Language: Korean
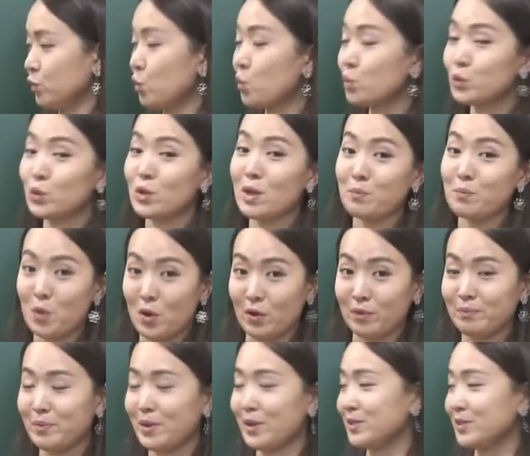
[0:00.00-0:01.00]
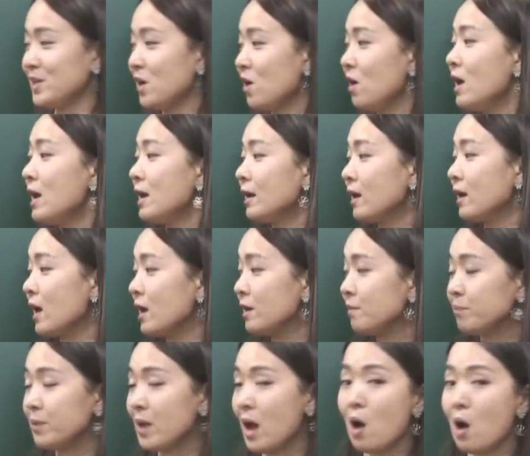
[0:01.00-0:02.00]
공손한 표현 배웠죠?
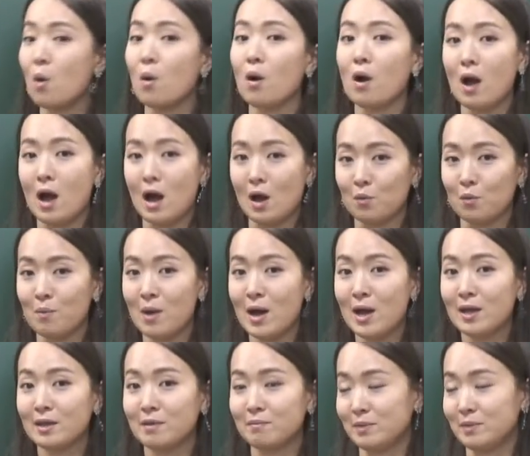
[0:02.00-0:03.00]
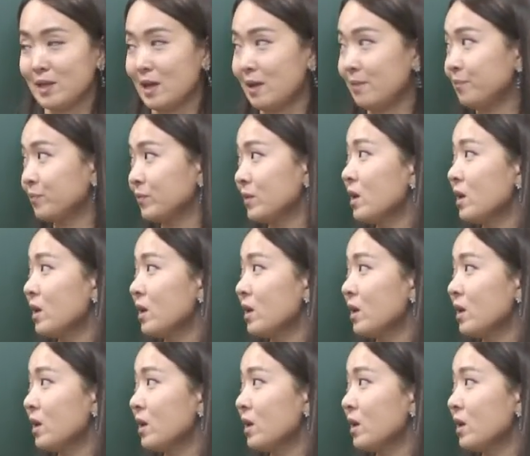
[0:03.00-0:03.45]
开票好吗입니다.